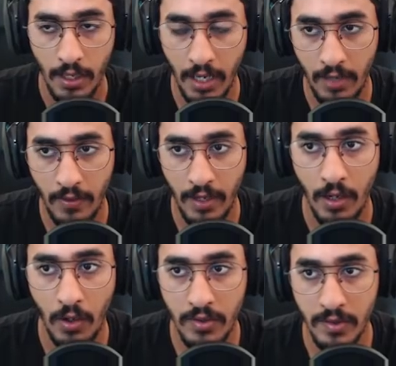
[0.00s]
هناك فيه
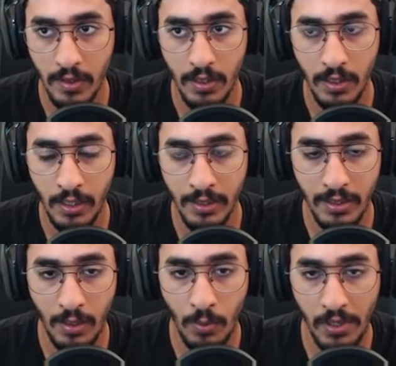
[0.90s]
لغز عند آه،
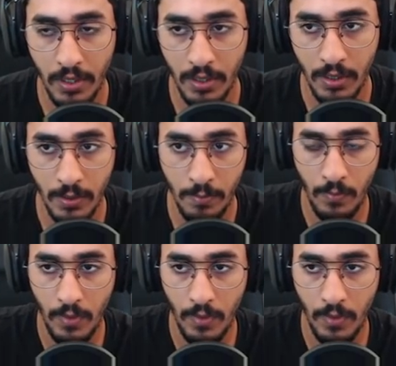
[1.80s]
التور آه،